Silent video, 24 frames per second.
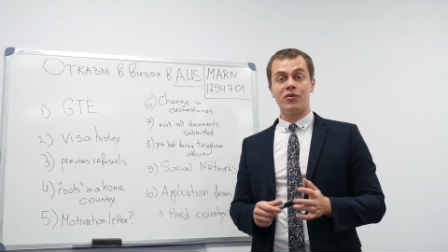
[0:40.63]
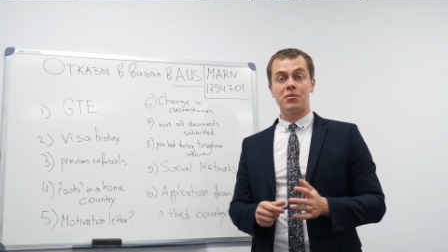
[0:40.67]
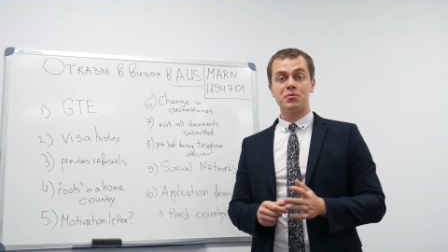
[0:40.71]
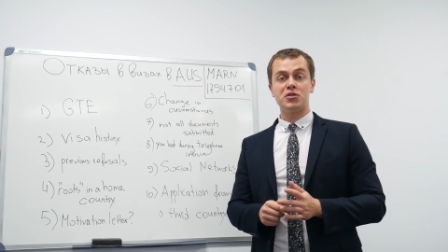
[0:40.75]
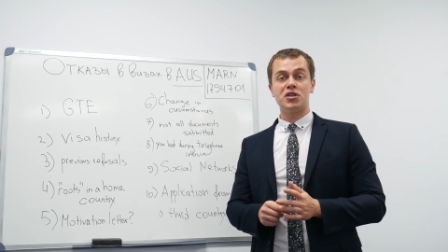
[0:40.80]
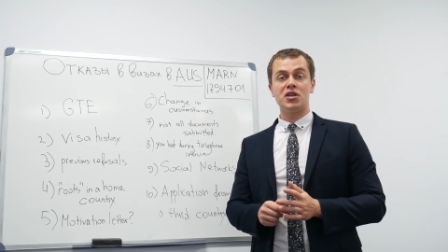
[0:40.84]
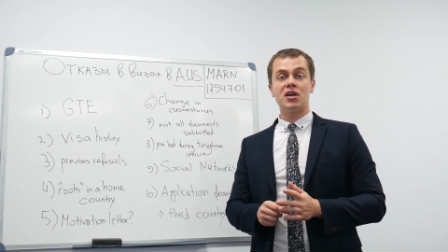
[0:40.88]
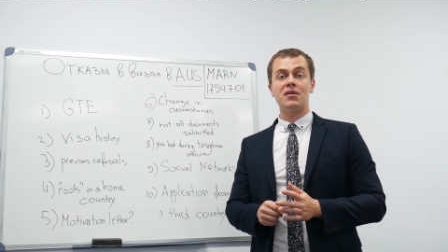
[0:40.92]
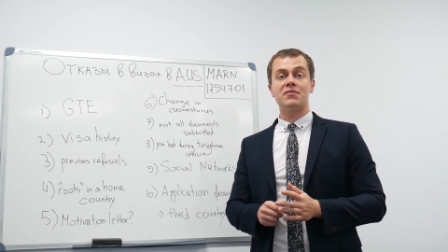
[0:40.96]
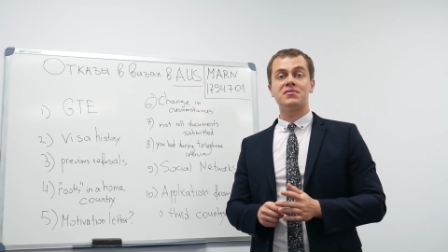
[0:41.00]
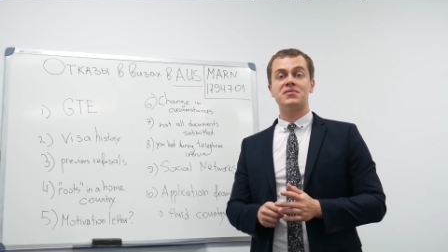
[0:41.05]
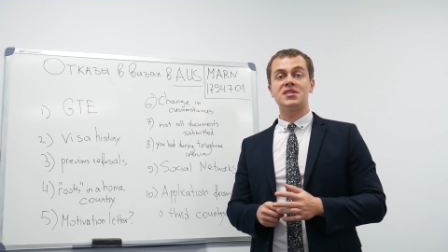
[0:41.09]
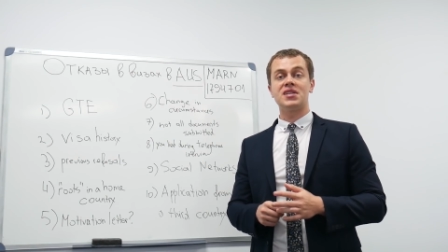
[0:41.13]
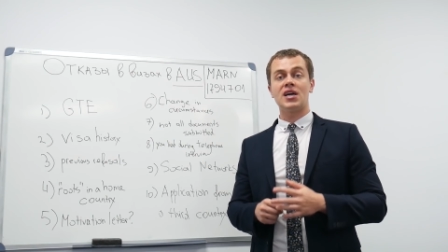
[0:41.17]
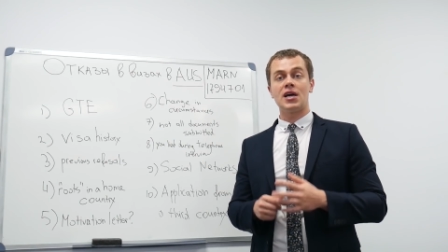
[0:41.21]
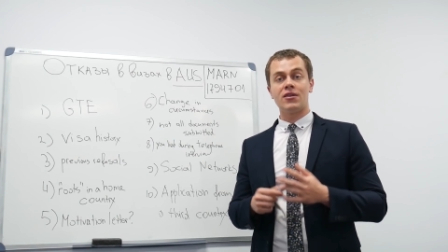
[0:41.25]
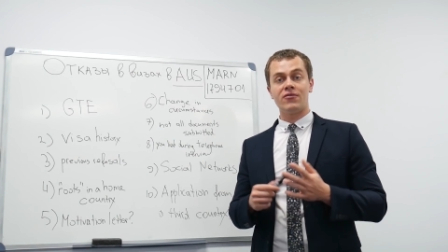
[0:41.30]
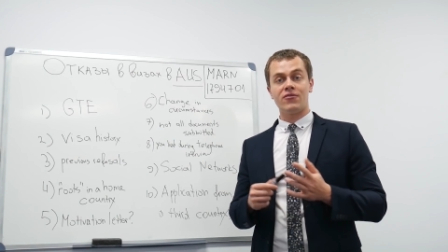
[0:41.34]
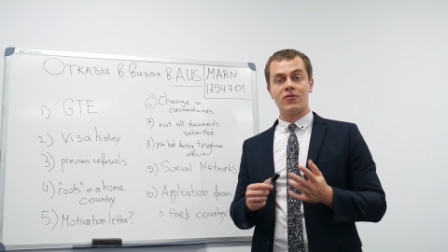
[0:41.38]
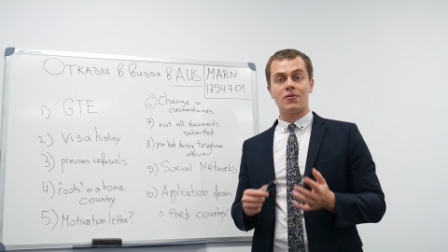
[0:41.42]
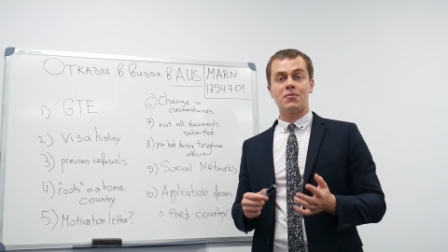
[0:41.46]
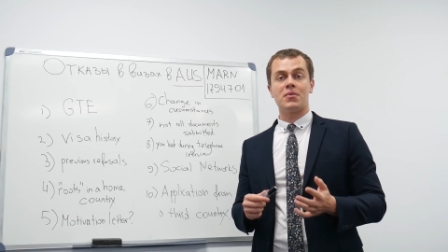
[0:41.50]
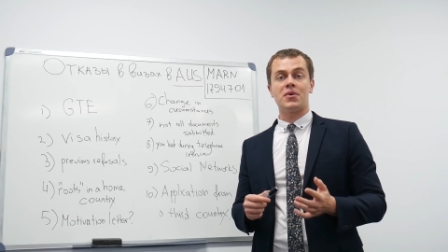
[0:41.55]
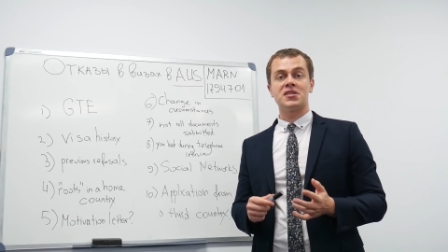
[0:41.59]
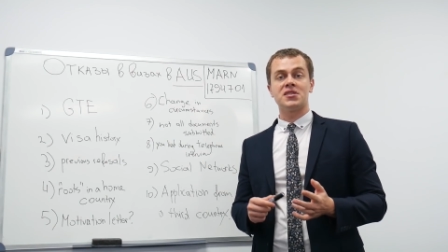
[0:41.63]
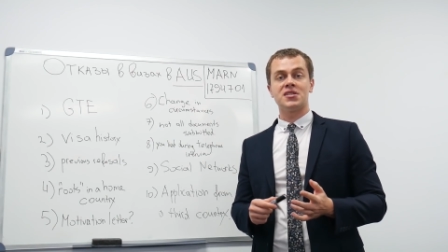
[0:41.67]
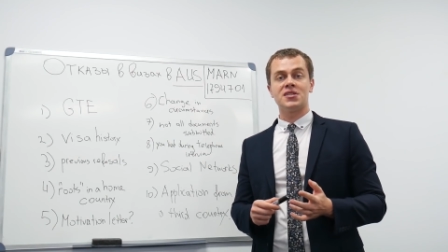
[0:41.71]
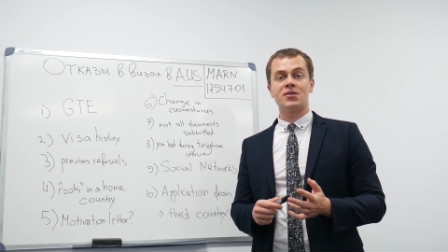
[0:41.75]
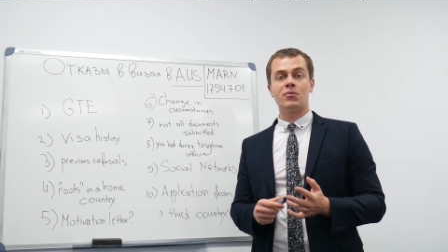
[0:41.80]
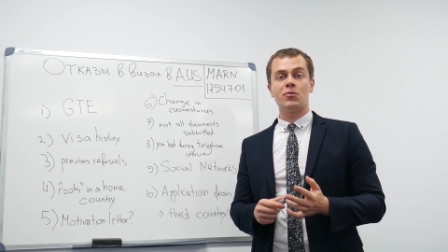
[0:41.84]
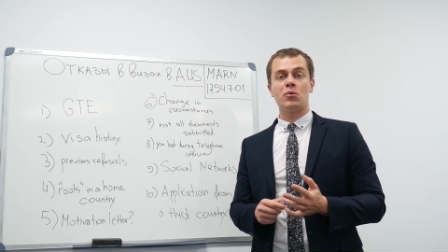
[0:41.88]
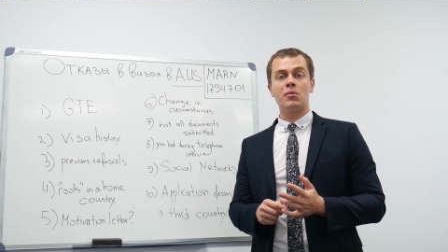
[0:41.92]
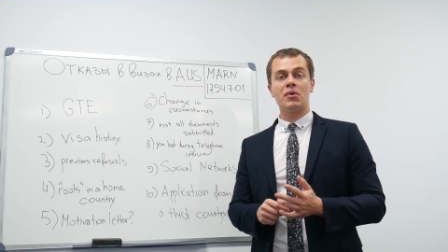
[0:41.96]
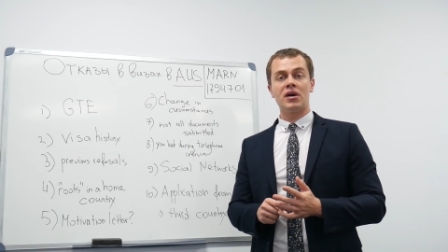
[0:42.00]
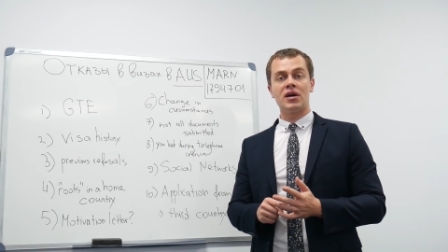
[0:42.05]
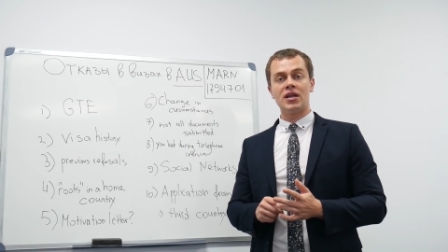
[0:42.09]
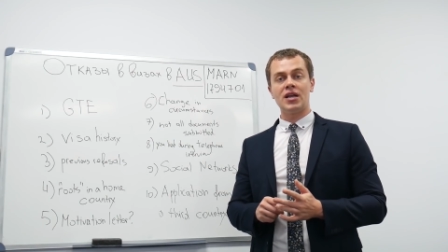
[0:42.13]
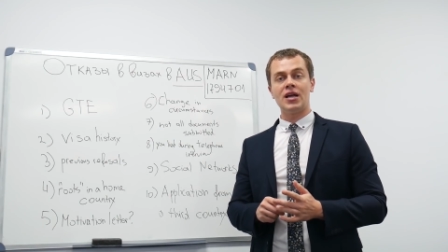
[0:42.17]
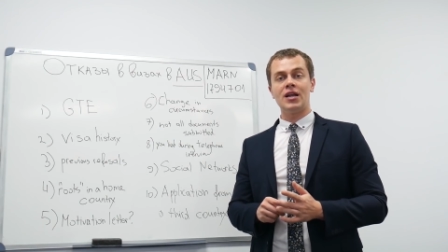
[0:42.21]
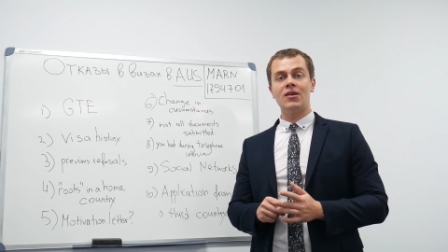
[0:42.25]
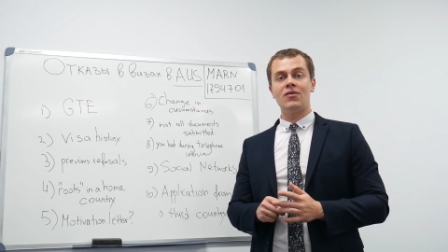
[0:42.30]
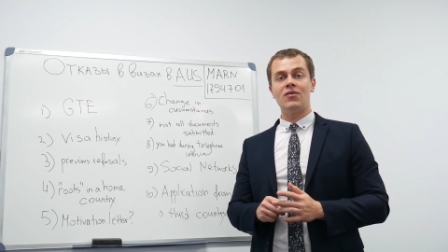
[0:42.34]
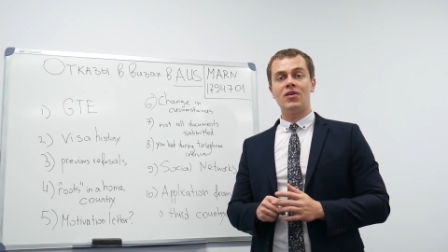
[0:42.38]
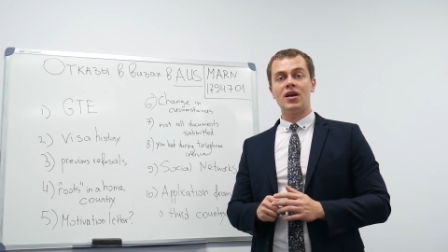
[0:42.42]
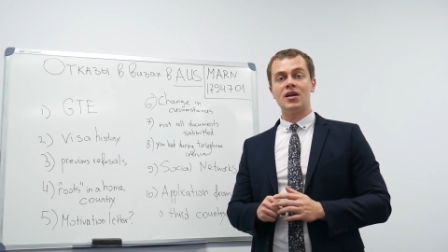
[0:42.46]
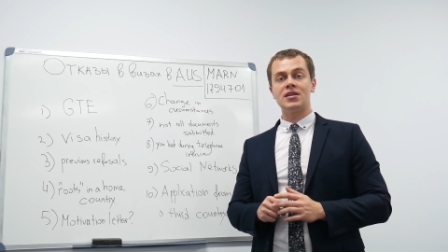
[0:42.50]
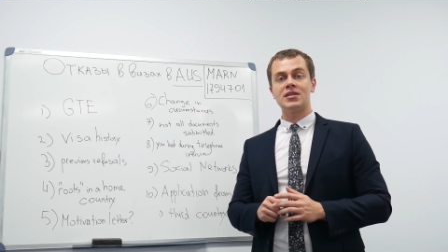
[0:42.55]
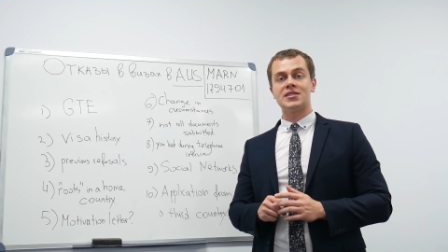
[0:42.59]
Вообще, вся информация на моем
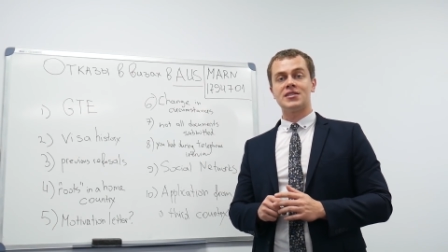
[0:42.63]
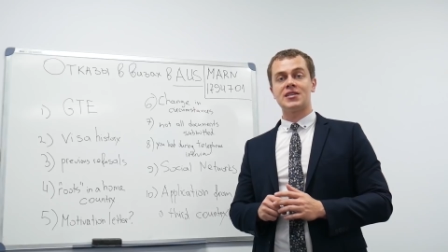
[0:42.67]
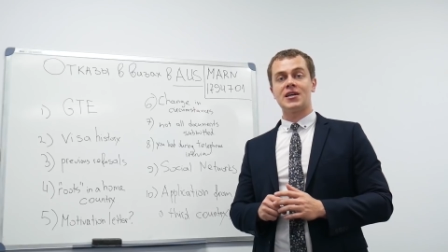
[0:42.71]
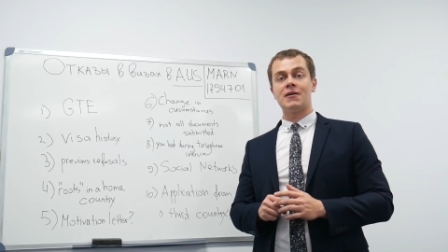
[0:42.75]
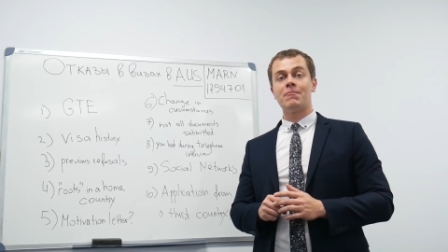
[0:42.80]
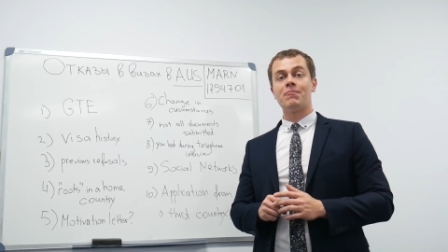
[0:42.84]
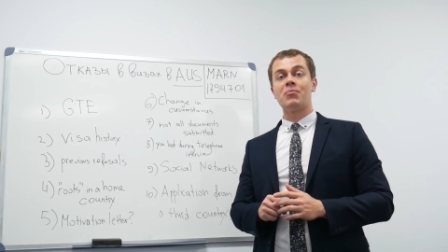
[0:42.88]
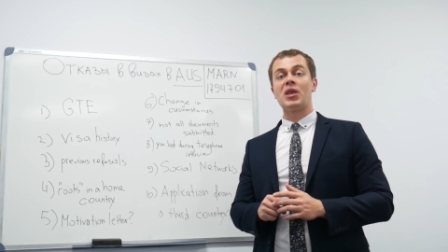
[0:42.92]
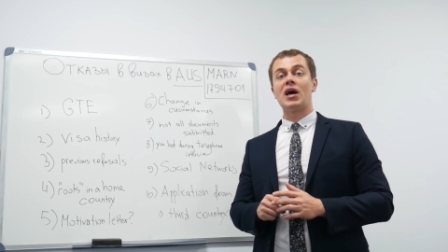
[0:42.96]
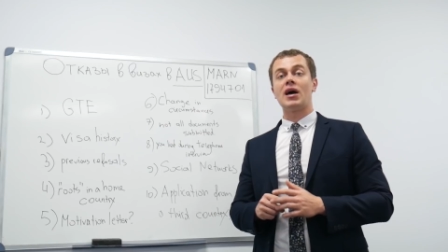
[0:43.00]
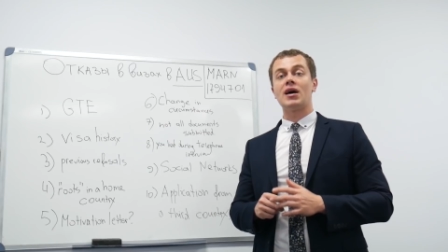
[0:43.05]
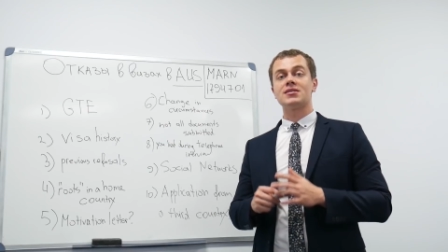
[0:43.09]
канале является